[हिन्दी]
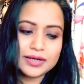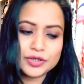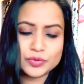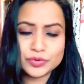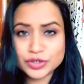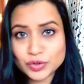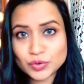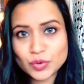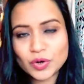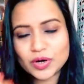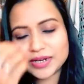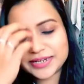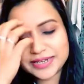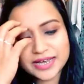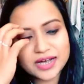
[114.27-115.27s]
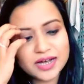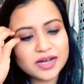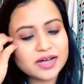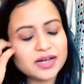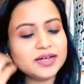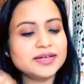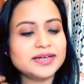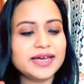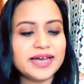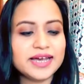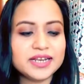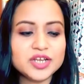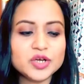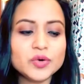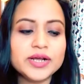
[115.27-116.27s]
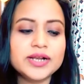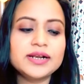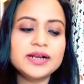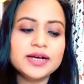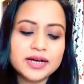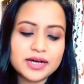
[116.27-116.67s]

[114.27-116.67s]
यूनिओल या एनुअल